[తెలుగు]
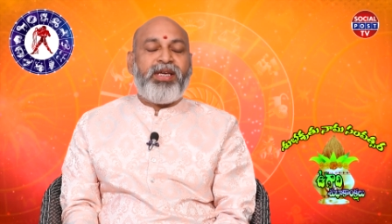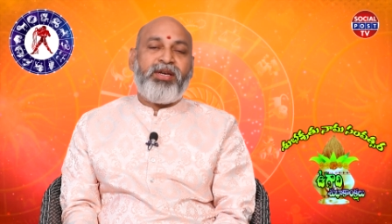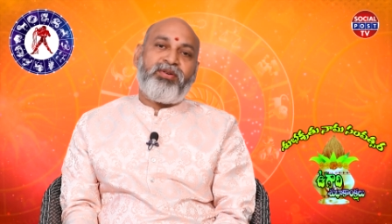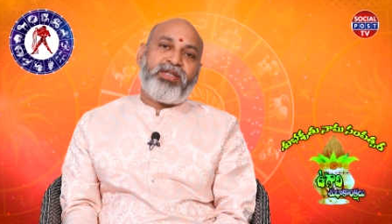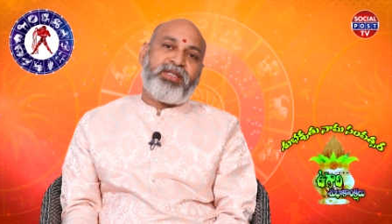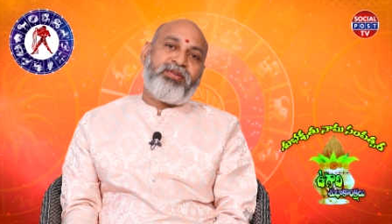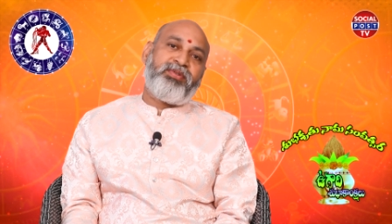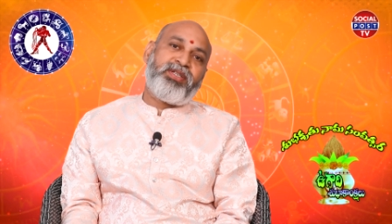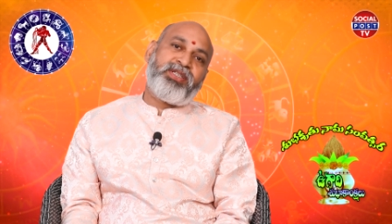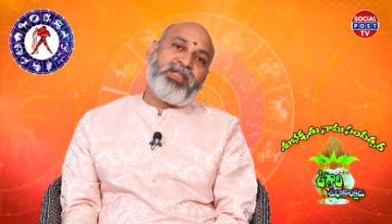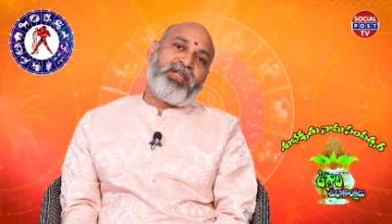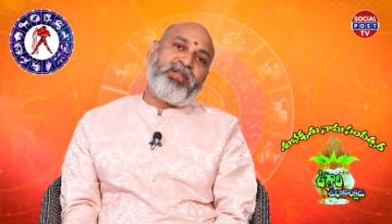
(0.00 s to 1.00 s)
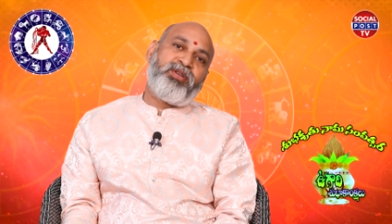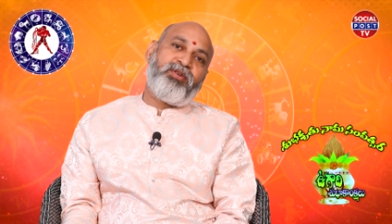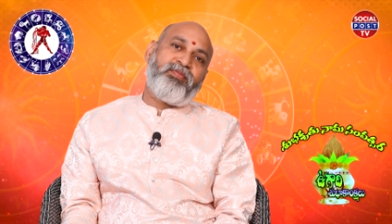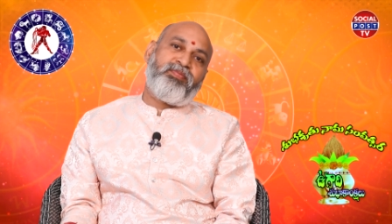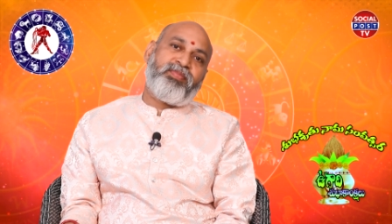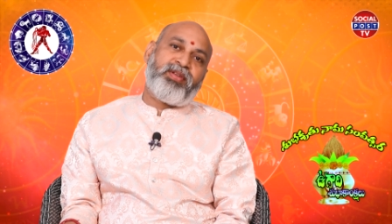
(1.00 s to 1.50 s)
ఈ యొక్క
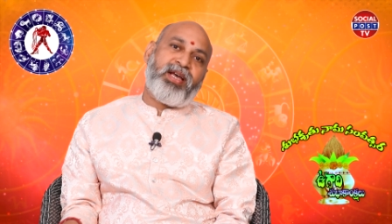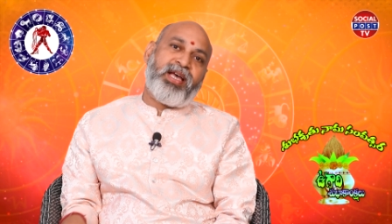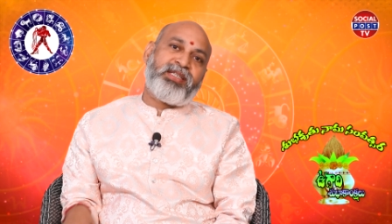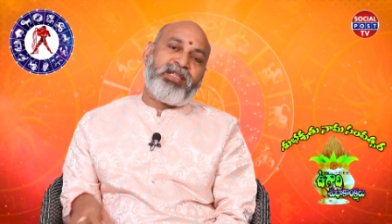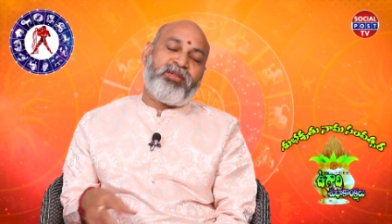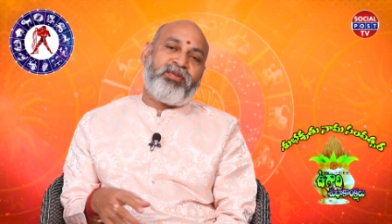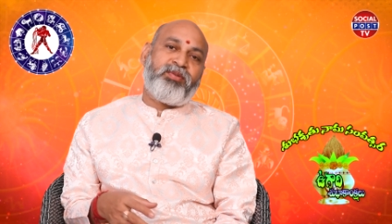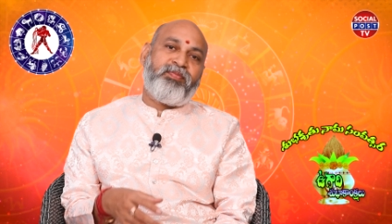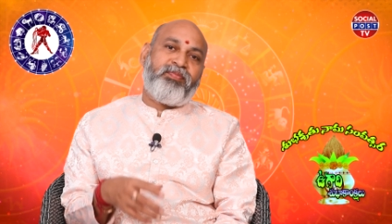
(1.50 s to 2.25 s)
సంవత్సరంలో అసలు